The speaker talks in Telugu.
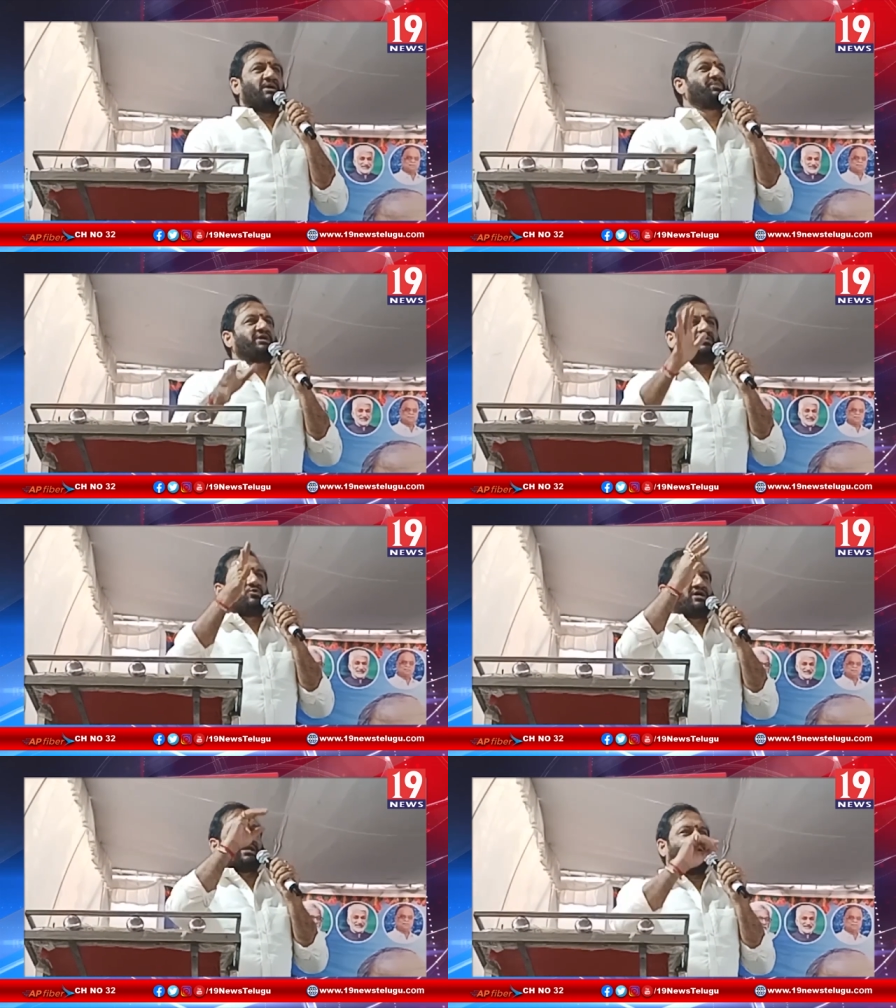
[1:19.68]

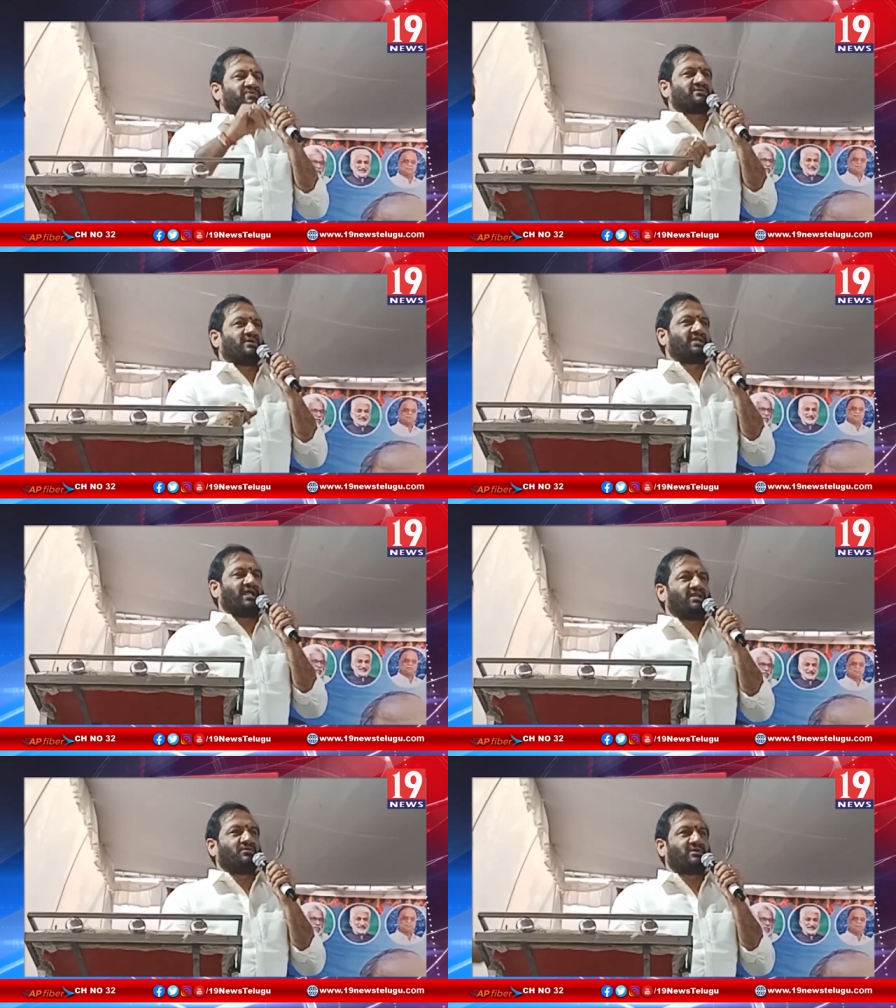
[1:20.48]
ఎంపీడీఓ గారి
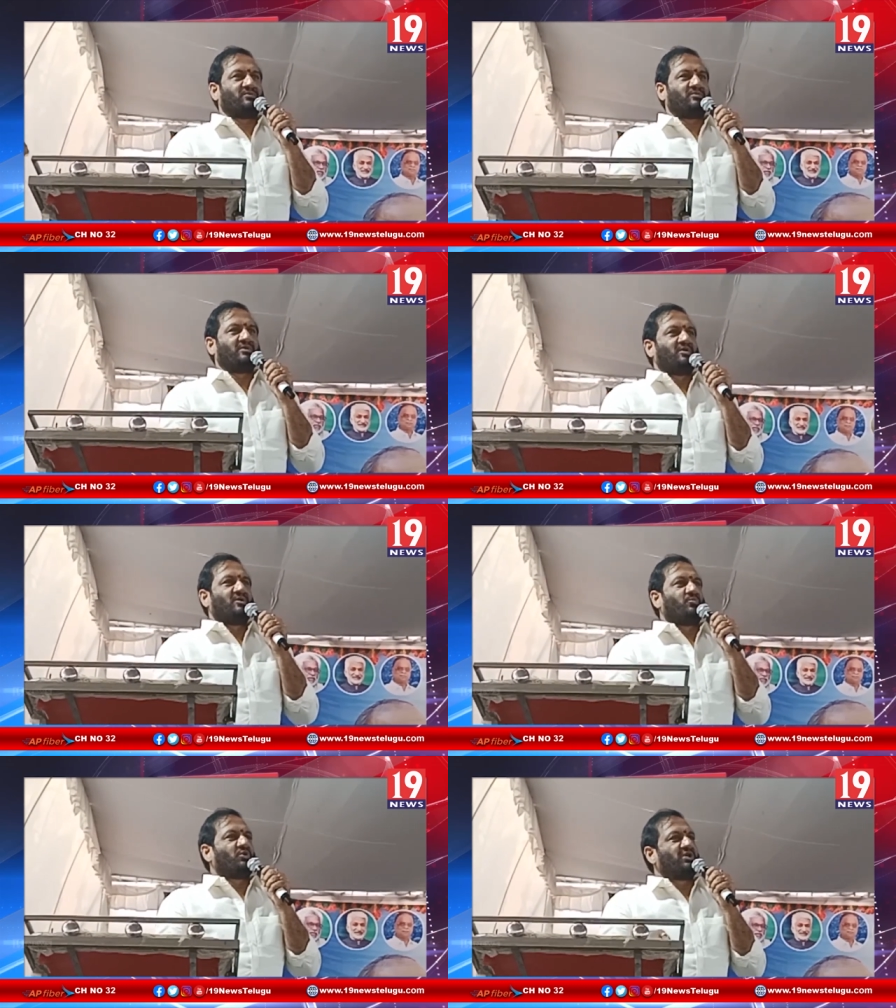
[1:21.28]
ఆఫీసులోకి రానివ్వరు
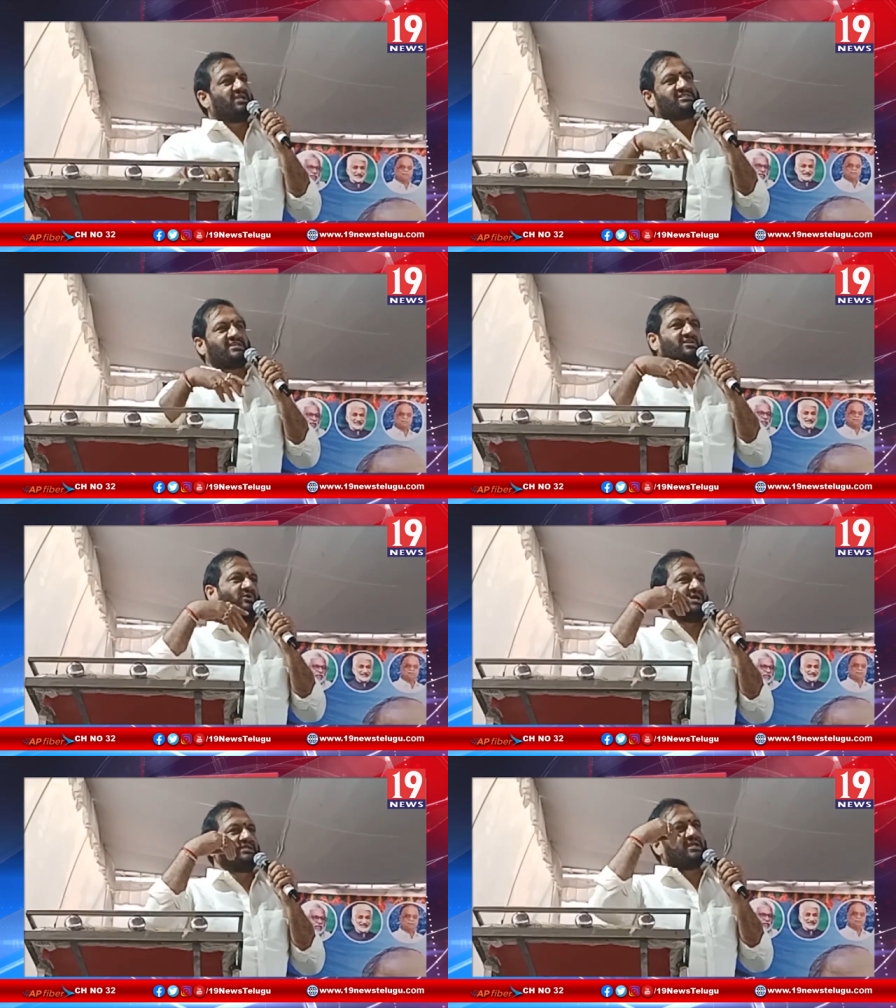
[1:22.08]
పోలీస్
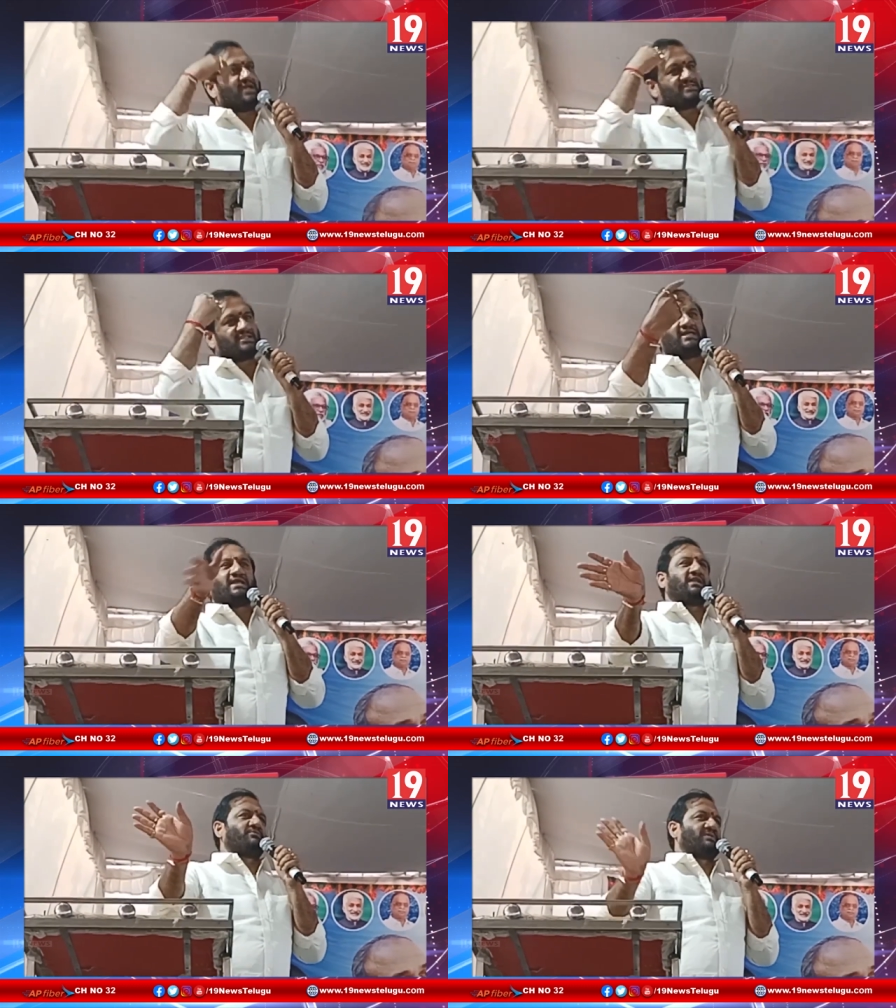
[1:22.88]
స్టేషన్లో అయితే అసలే
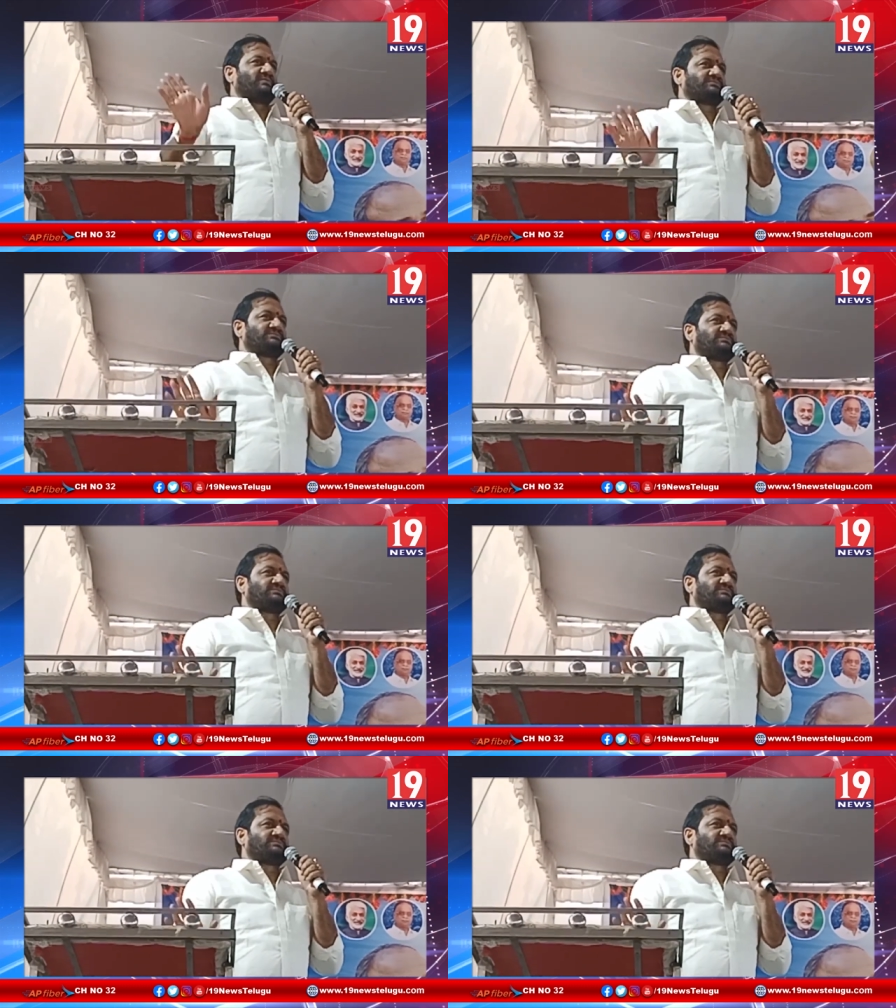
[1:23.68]
రానివ్వరు